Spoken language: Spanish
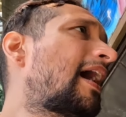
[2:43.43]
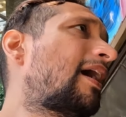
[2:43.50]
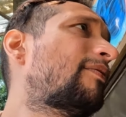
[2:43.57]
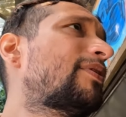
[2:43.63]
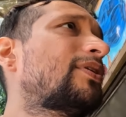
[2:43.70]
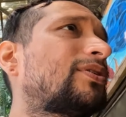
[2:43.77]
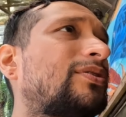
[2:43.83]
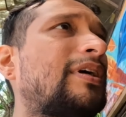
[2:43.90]
Ah,
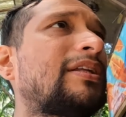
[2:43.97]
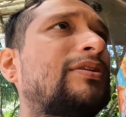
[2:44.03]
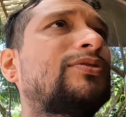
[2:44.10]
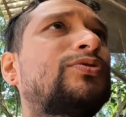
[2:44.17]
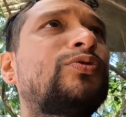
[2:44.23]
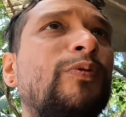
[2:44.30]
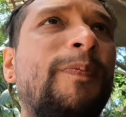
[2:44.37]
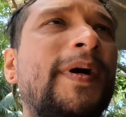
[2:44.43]
bueno, otro
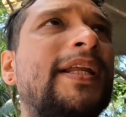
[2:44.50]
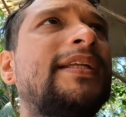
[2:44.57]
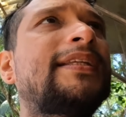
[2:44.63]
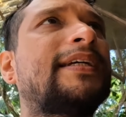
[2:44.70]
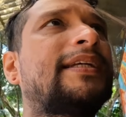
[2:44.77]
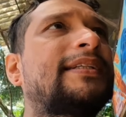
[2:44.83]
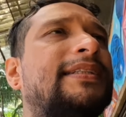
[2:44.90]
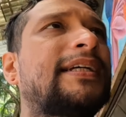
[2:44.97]
dato súper
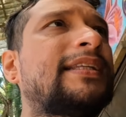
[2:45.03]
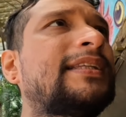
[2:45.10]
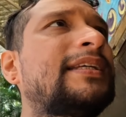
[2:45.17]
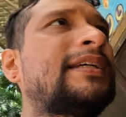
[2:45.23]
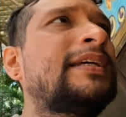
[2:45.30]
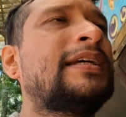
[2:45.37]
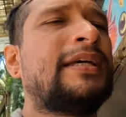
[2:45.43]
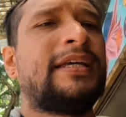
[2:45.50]

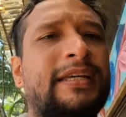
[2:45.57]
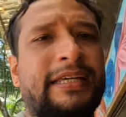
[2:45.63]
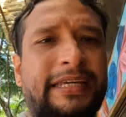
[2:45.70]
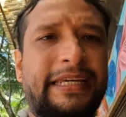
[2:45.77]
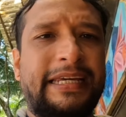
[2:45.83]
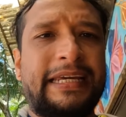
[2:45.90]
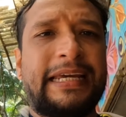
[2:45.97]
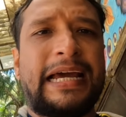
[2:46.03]
interesante.
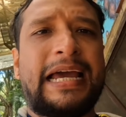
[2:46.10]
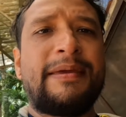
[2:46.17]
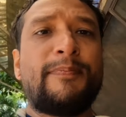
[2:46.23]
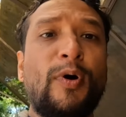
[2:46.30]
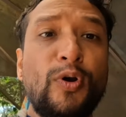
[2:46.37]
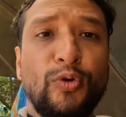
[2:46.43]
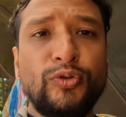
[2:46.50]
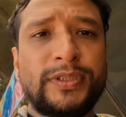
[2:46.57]
Eh, hay
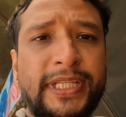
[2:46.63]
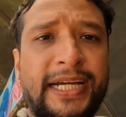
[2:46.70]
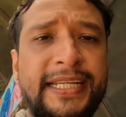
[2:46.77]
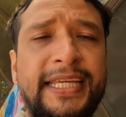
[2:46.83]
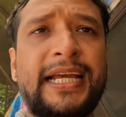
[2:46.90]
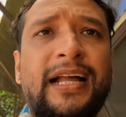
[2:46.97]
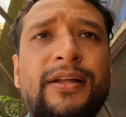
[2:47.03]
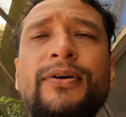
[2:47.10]

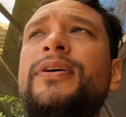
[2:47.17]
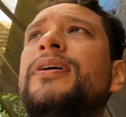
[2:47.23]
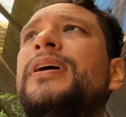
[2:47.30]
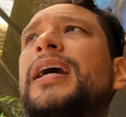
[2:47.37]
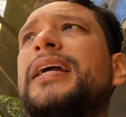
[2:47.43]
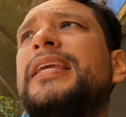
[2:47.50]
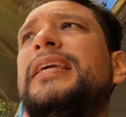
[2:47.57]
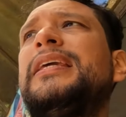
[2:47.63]
voluntariado
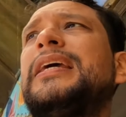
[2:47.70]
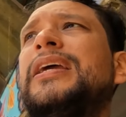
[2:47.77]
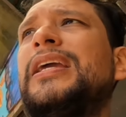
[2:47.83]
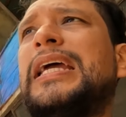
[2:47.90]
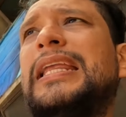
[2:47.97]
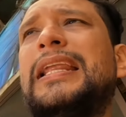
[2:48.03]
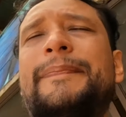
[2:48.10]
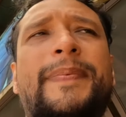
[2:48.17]
aquí
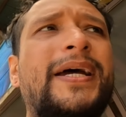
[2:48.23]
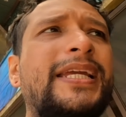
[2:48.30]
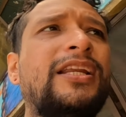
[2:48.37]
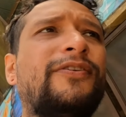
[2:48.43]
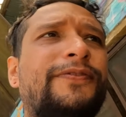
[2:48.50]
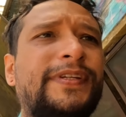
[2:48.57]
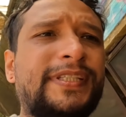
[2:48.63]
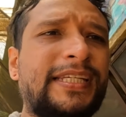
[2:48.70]
en la
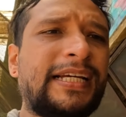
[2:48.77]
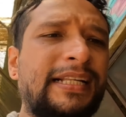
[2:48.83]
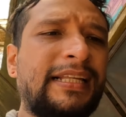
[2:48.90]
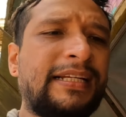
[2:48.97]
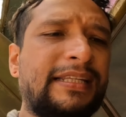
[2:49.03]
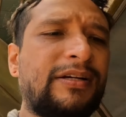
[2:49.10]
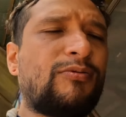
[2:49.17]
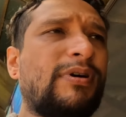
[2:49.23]
página
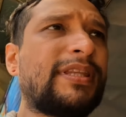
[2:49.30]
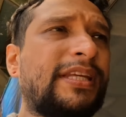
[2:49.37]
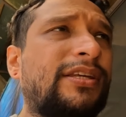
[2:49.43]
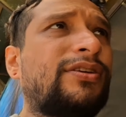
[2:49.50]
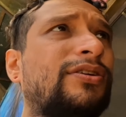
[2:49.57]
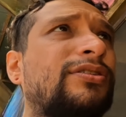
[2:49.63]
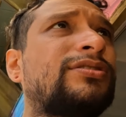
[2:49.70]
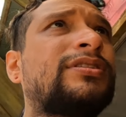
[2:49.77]
oficial de Juan de
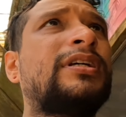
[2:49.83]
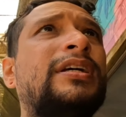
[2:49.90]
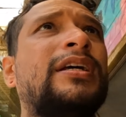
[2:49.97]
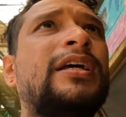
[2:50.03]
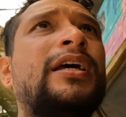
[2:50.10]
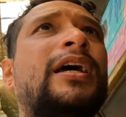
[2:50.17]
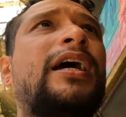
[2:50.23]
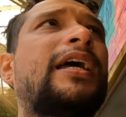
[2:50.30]
Dios.
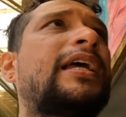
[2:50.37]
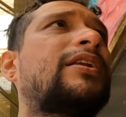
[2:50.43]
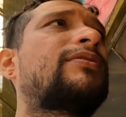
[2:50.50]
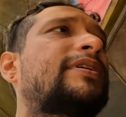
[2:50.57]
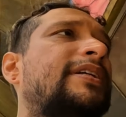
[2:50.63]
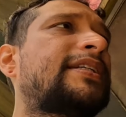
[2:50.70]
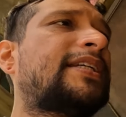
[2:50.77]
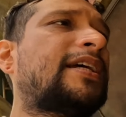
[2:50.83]
Hay
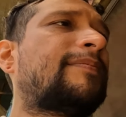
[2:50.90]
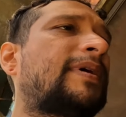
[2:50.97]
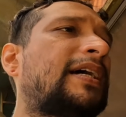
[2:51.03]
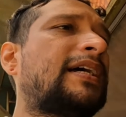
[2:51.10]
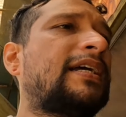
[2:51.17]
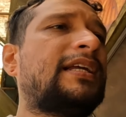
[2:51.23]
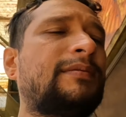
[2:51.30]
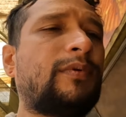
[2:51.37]
algo que se
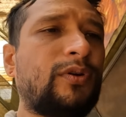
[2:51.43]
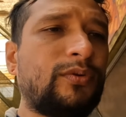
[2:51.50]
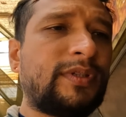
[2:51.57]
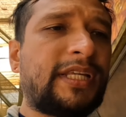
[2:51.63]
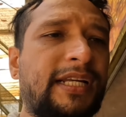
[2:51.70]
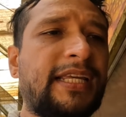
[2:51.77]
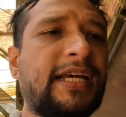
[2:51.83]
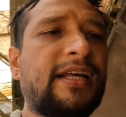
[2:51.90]
llama el
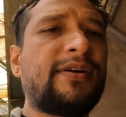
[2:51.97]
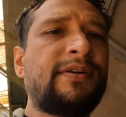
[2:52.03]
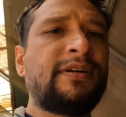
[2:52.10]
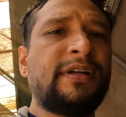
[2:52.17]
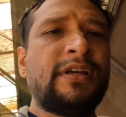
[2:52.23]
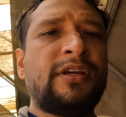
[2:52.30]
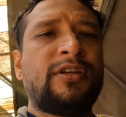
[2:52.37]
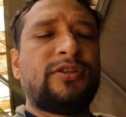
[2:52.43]
voluntariado,
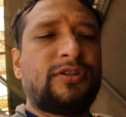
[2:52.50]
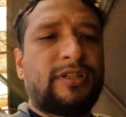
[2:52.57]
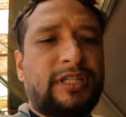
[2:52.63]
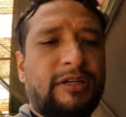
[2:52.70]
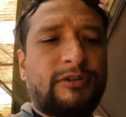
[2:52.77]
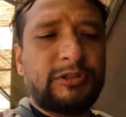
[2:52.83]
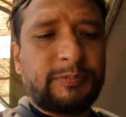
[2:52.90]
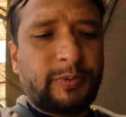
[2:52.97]

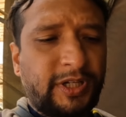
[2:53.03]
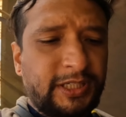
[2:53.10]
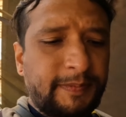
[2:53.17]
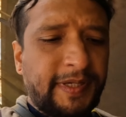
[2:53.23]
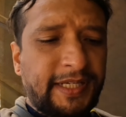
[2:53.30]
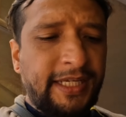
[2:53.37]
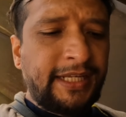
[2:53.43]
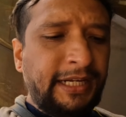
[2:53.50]
donde vos puedes
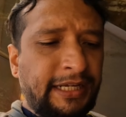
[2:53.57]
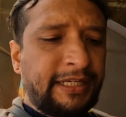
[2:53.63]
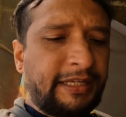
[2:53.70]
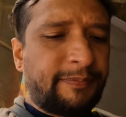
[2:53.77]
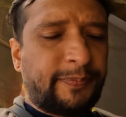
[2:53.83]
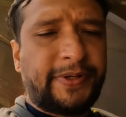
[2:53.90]
venir y